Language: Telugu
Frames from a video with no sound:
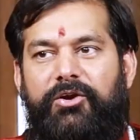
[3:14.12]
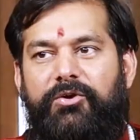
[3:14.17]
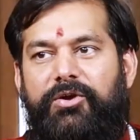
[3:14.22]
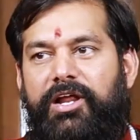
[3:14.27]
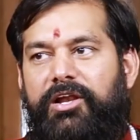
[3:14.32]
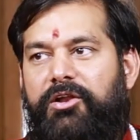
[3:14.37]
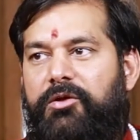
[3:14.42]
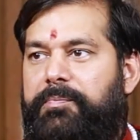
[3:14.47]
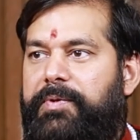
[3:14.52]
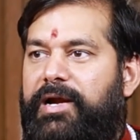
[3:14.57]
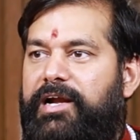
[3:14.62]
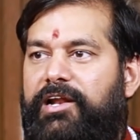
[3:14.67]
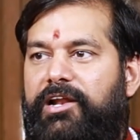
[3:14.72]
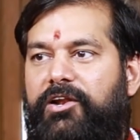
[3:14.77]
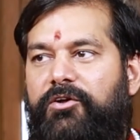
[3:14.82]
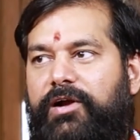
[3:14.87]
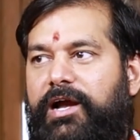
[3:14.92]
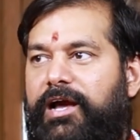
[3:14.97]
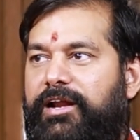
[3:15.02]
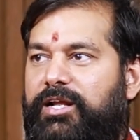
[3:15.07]
ఆరు నెలలు
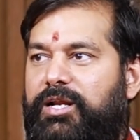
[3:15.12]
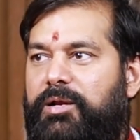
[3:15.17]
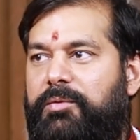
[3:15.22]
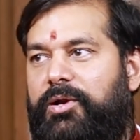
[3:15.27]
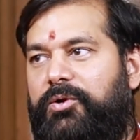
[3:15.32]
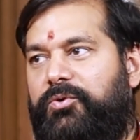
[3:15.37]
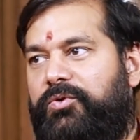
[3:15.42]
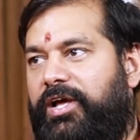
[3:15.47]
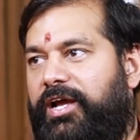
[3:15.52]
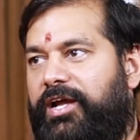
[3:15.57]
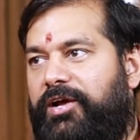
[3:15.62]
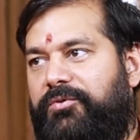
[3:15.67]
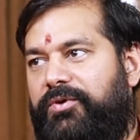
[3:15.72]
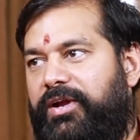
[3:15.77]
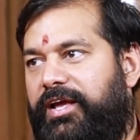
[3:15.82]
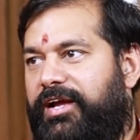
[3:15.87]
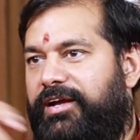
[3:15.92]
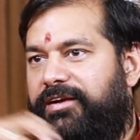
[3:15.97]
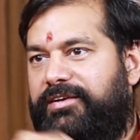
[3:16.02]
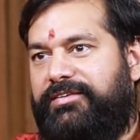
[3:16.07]
పెళ్లిళ్ళు కార్యక్రమాలు ఉంటాయా
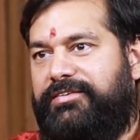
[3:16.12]
ఉండయా